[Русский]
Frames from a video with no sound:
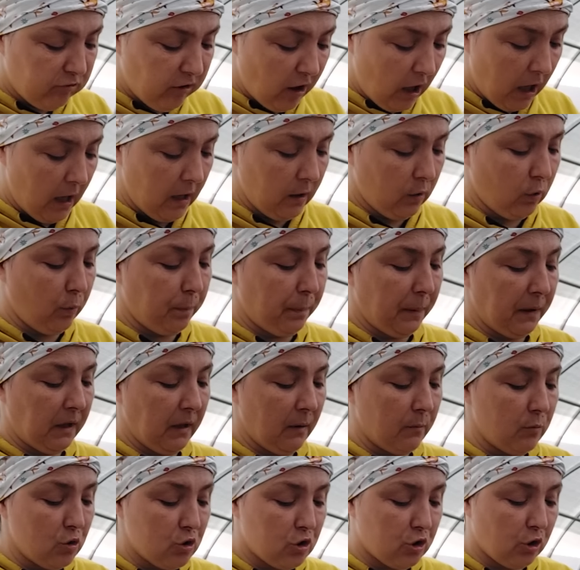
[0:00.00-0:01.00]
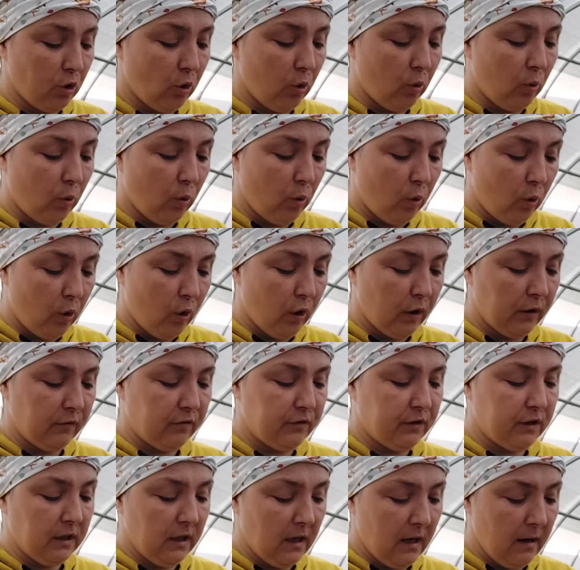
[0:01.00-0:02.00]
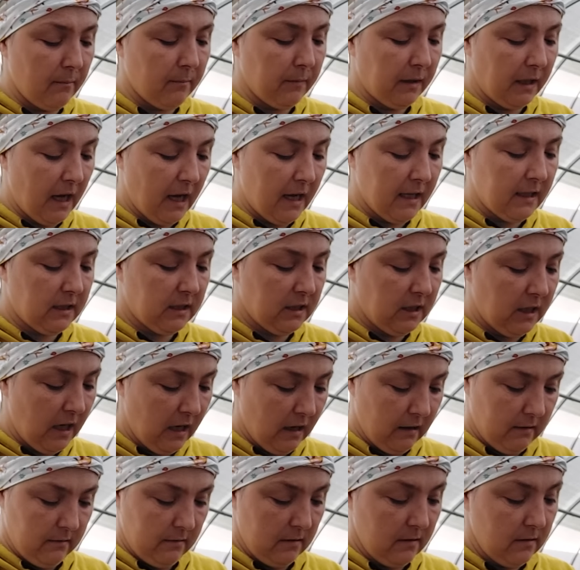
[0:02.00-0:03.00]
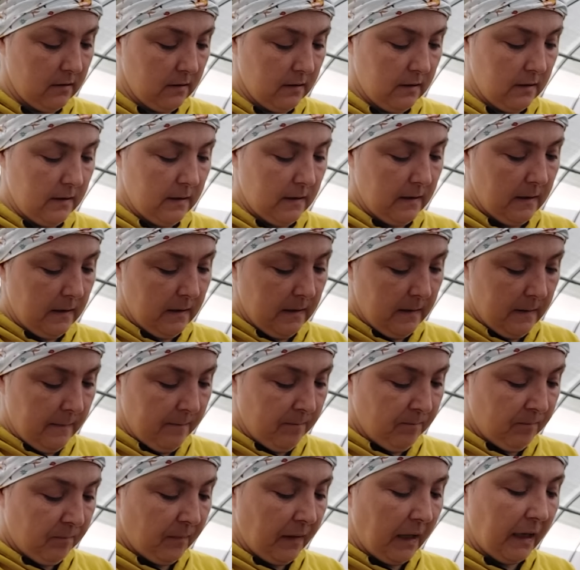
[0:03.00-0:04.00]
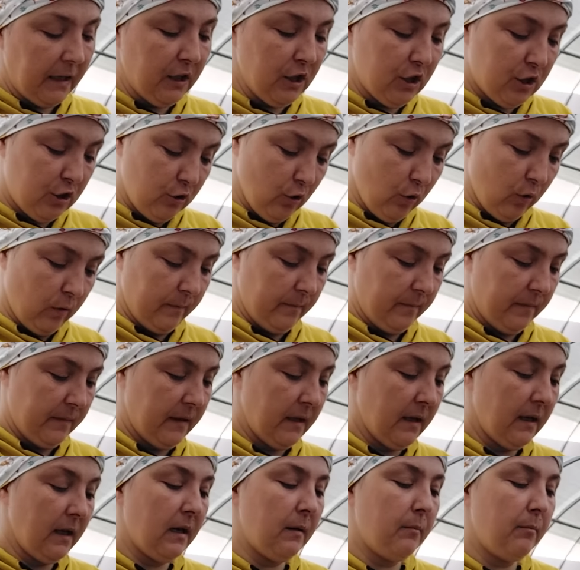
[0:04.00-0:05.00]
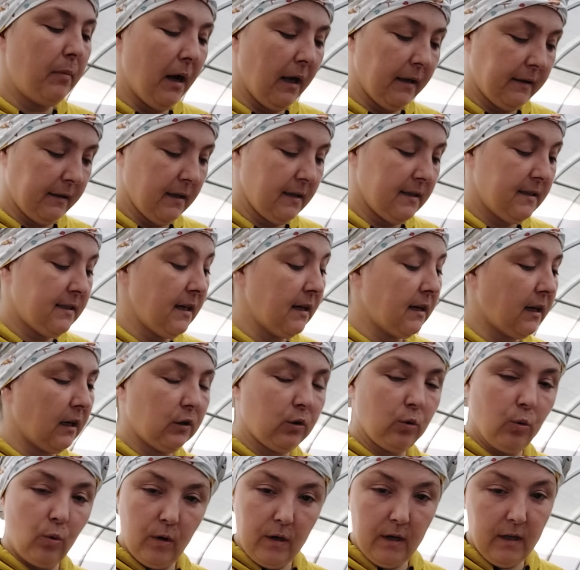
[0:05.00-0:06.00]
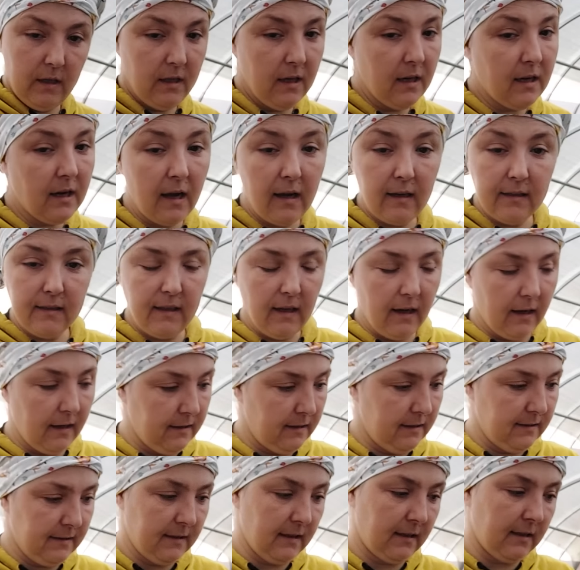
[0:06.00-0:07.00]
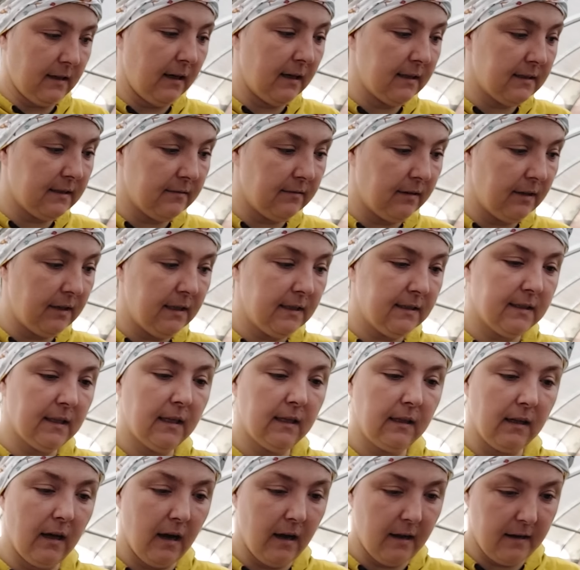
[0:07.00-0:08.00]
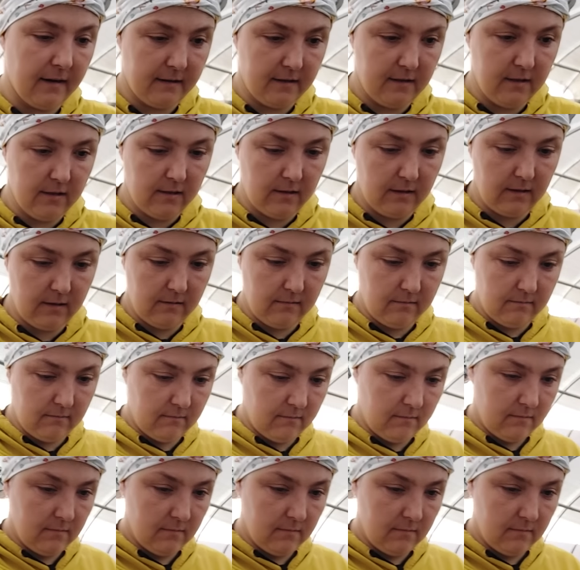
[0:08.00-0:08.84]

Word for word: влагу, потому что он в темноте. Еще, ребята, те, которые никогда не заказывали занартики.